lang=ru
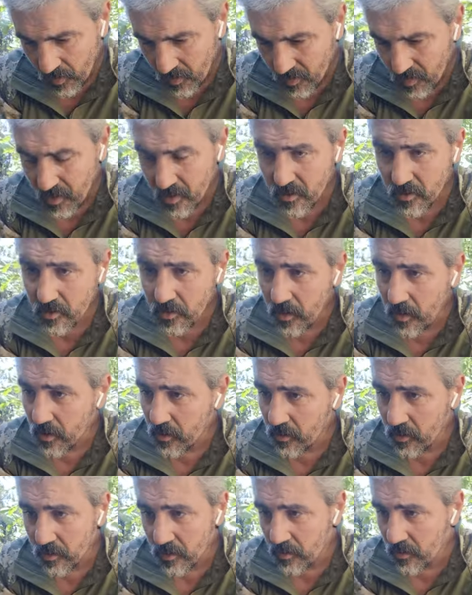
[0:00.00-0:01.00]
Я не
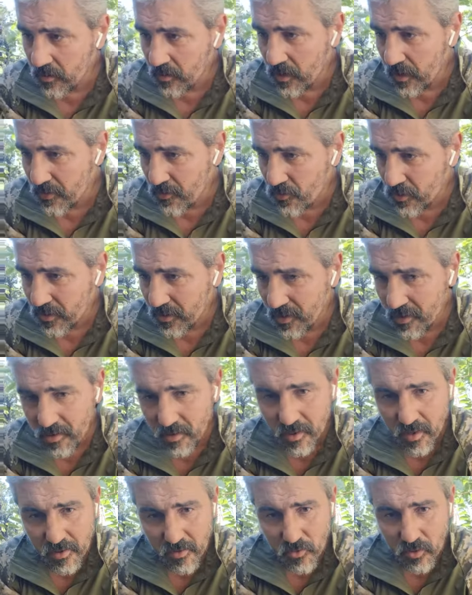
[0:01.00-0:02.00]
знаю, донес я не
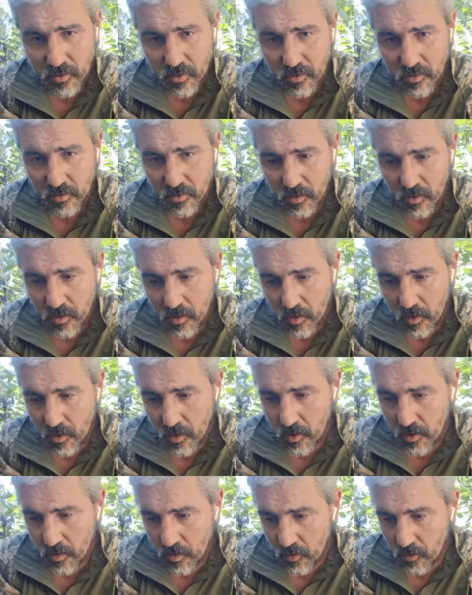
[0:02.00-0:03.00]
донес
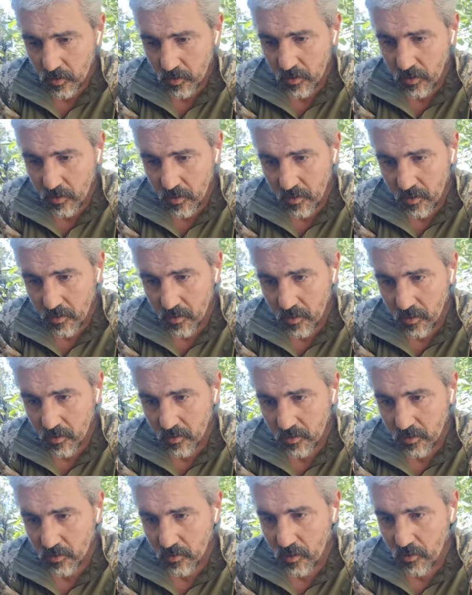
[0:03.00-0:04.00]

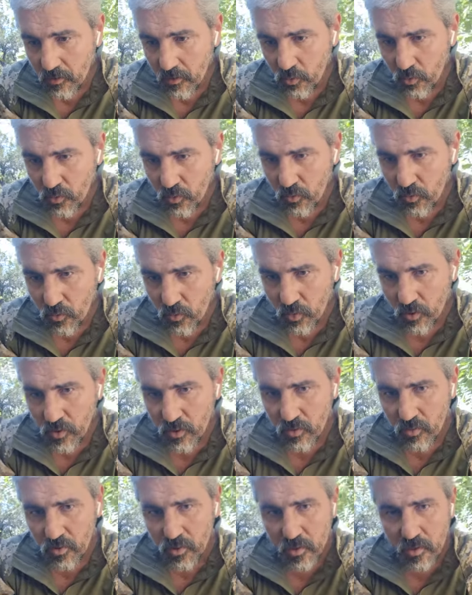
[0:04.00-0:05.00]
длинно говорю, но ну,
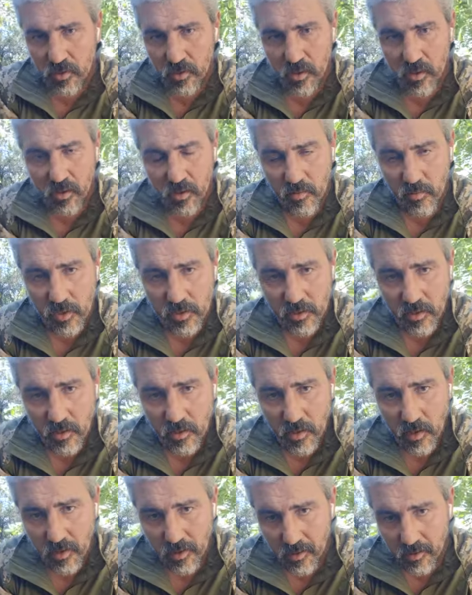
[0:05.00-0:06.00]
вроде уже не так
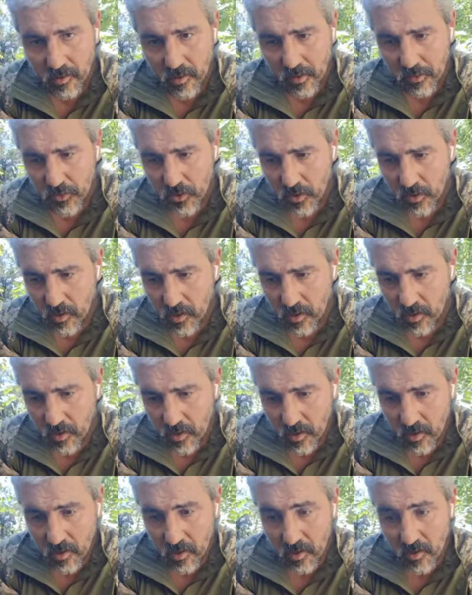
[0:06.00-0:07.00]
эмоционально, как вчера.
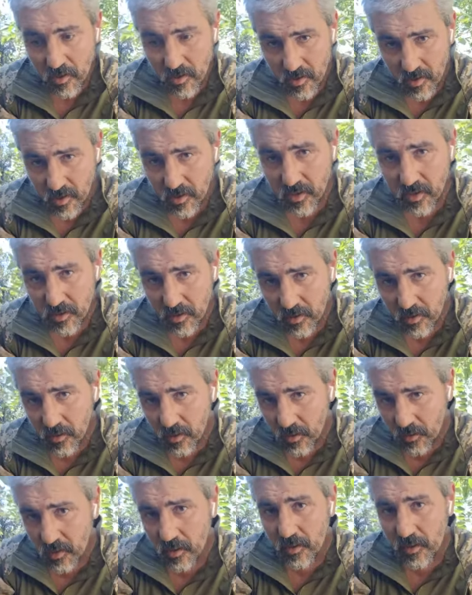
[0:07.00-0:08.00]
Язык –
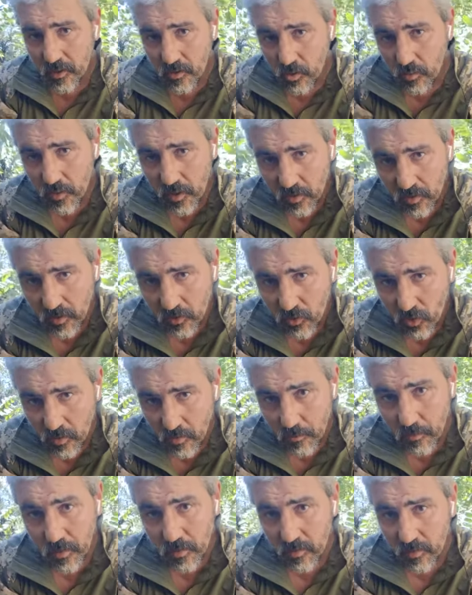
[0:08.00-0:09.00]
это инструмент,
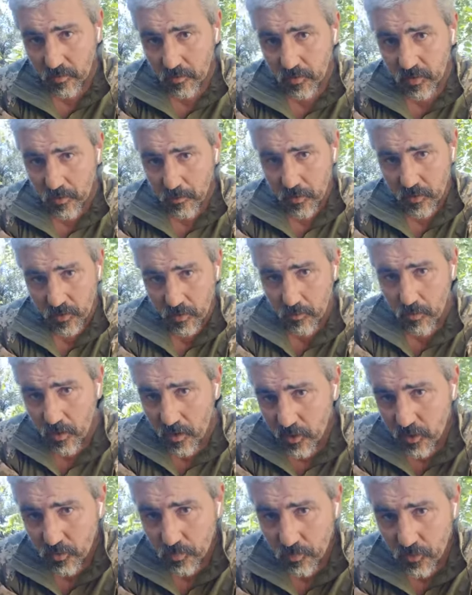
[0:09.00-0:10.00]
которым ты
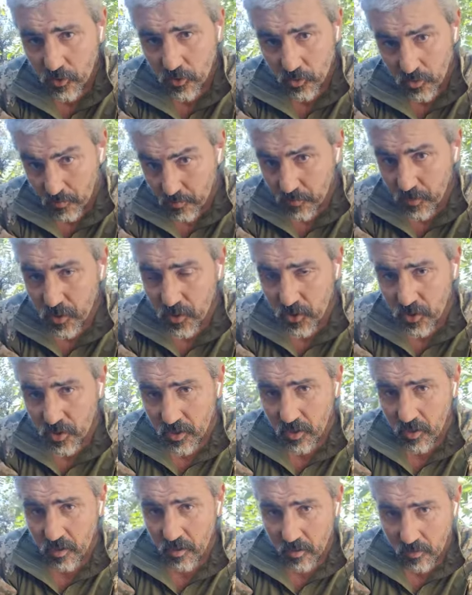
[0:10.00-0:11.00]
потребляешь пищу.
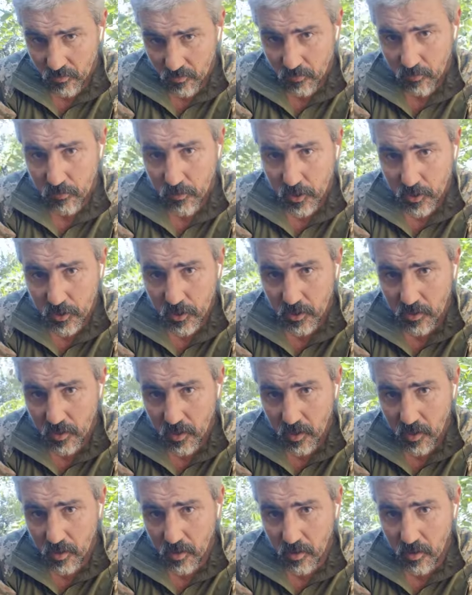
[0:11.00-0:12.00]
Пища
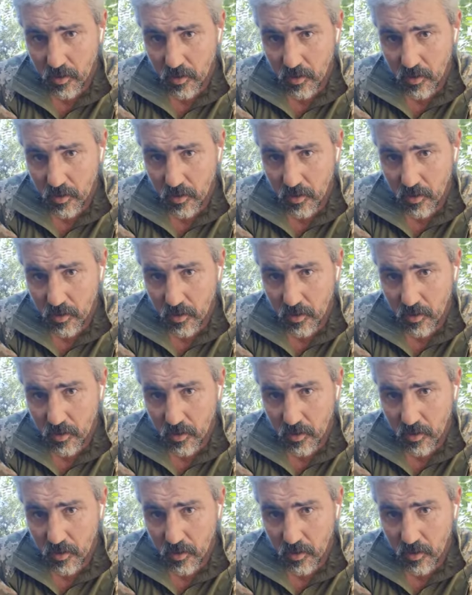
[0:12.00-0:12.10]
важна.